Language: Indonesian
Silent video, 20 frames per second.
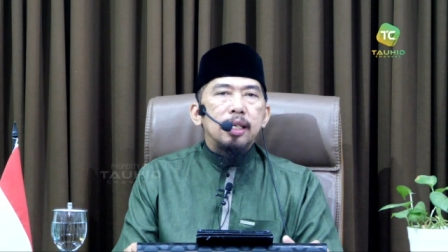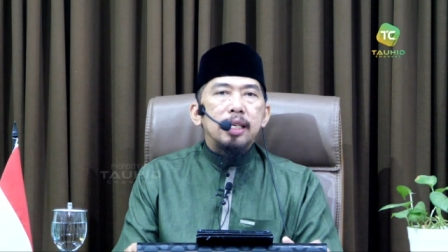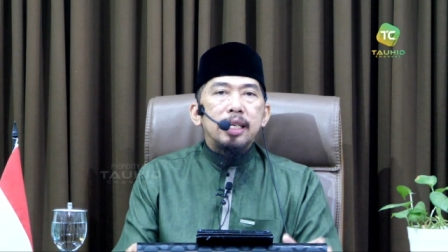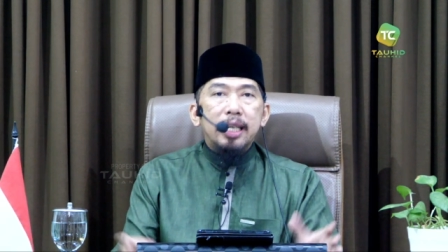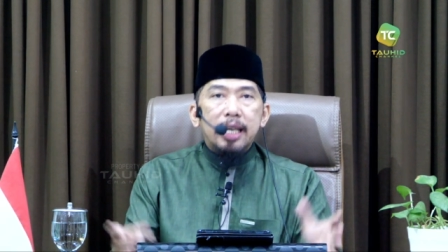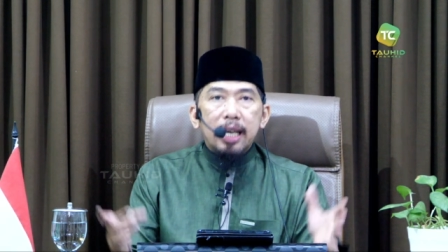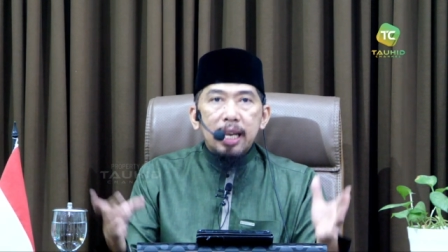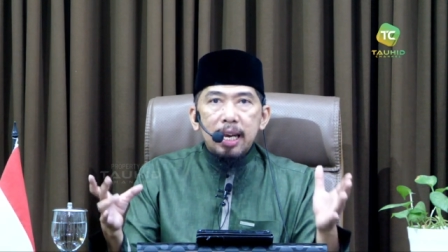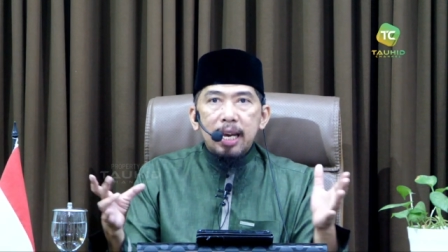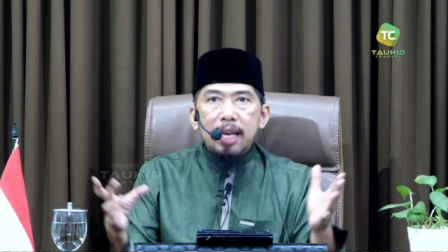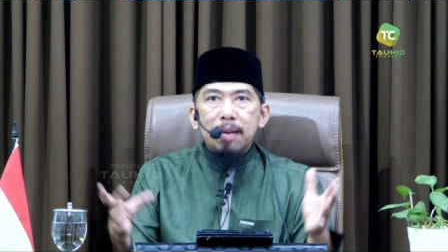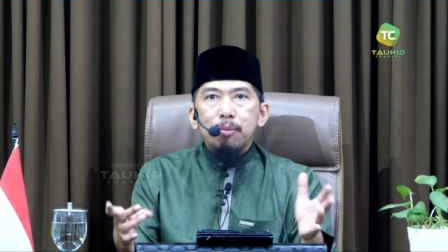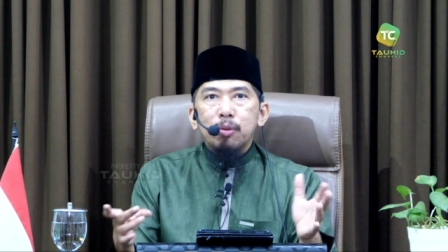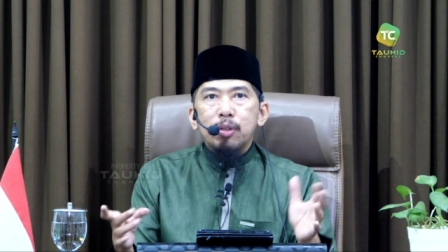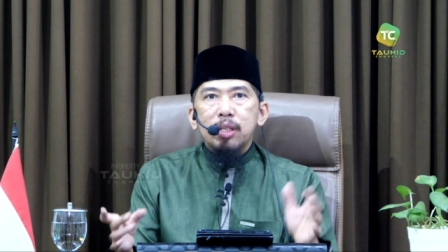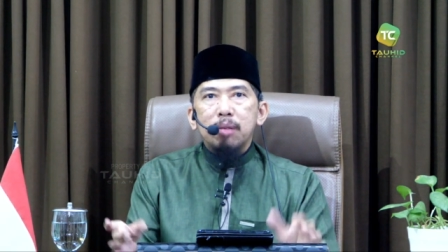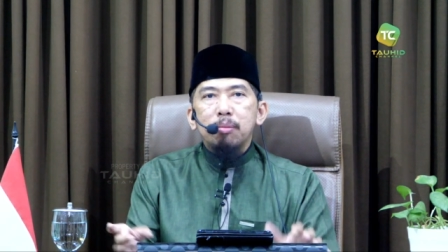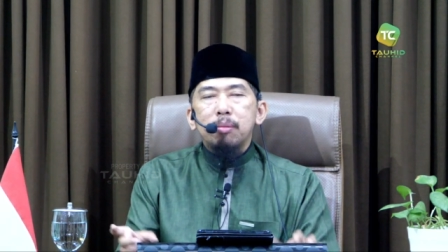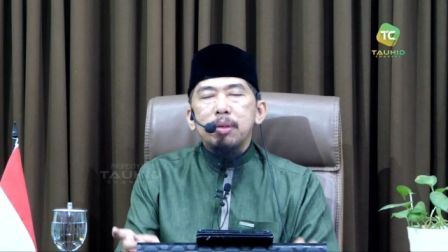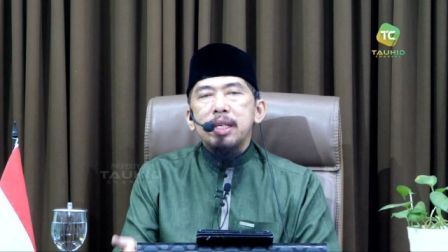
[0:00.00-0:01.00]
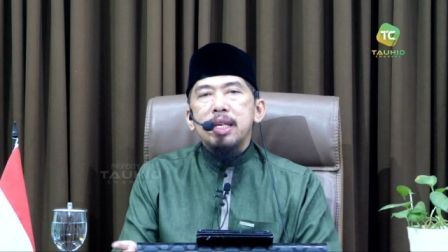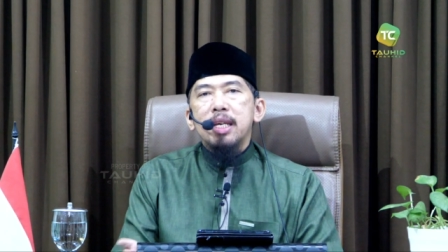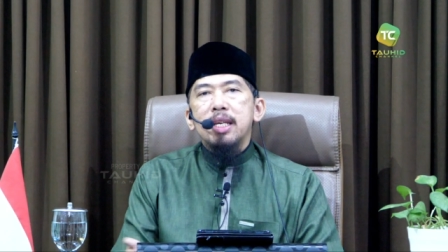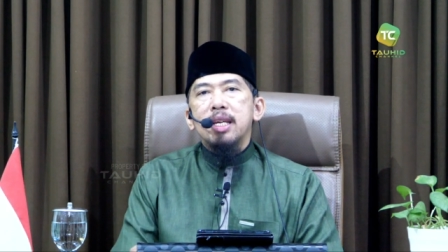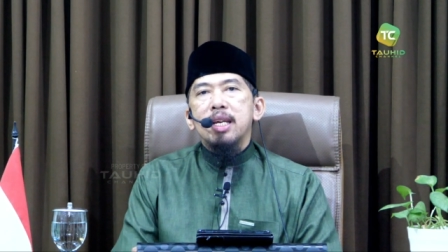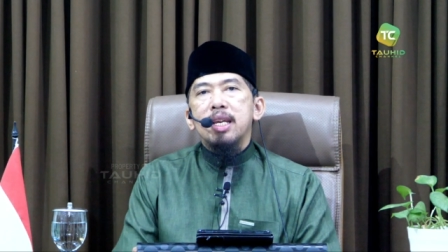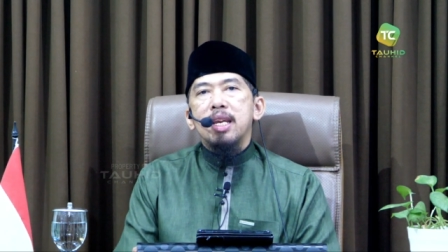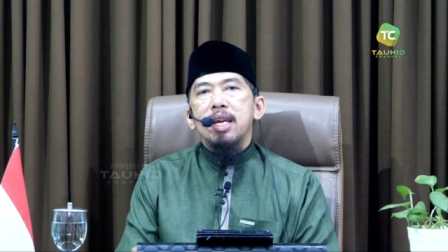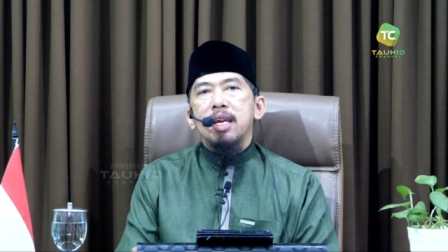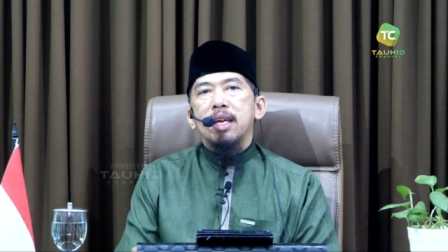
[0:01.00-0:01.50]
Di kalangan musliminnya
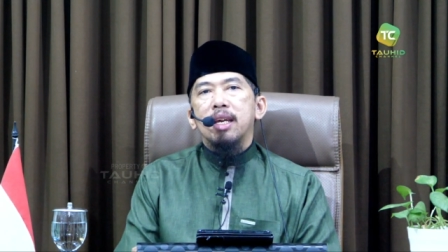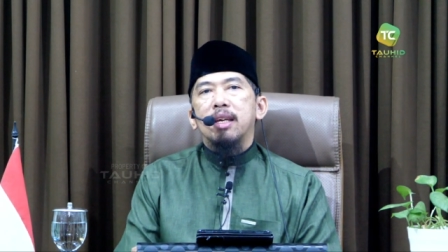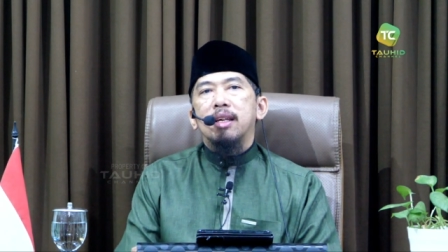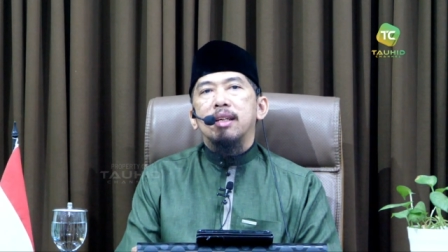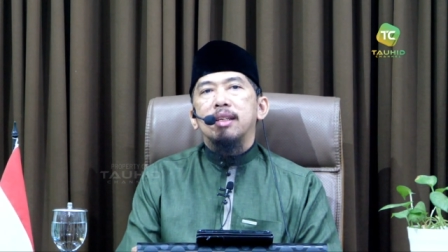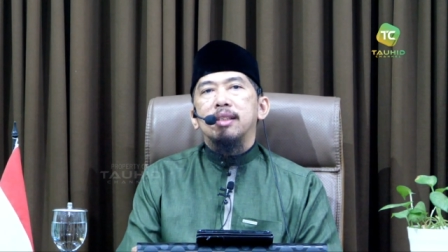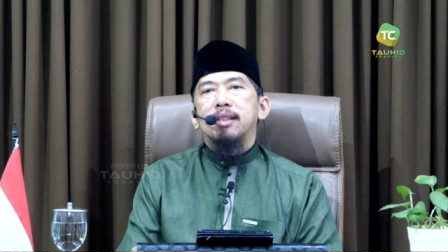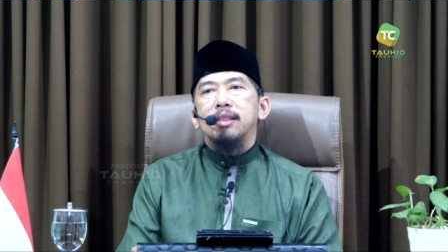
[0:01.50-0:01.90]
aja deh